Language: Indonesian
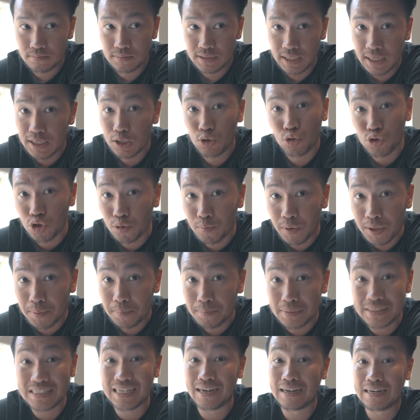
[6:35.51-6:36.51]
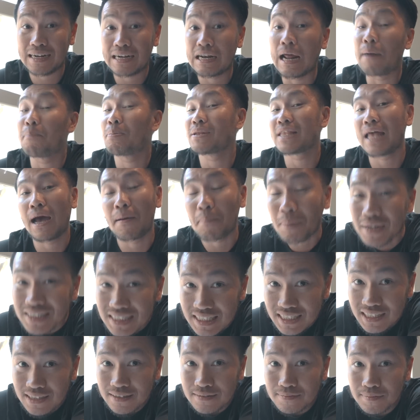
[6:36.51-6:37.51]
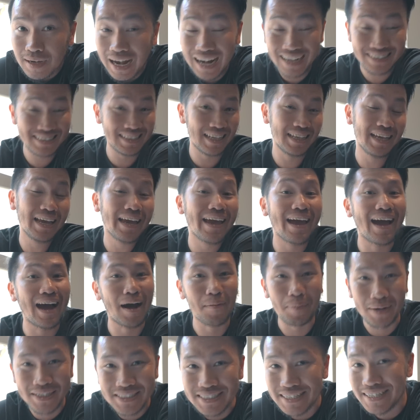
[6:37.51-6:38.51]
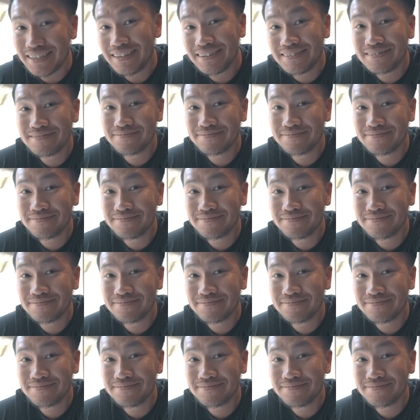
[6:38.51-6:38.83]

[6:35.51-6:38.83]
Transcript: jadi youtuber bisa dapat apa sih hasilnya kayak apa sih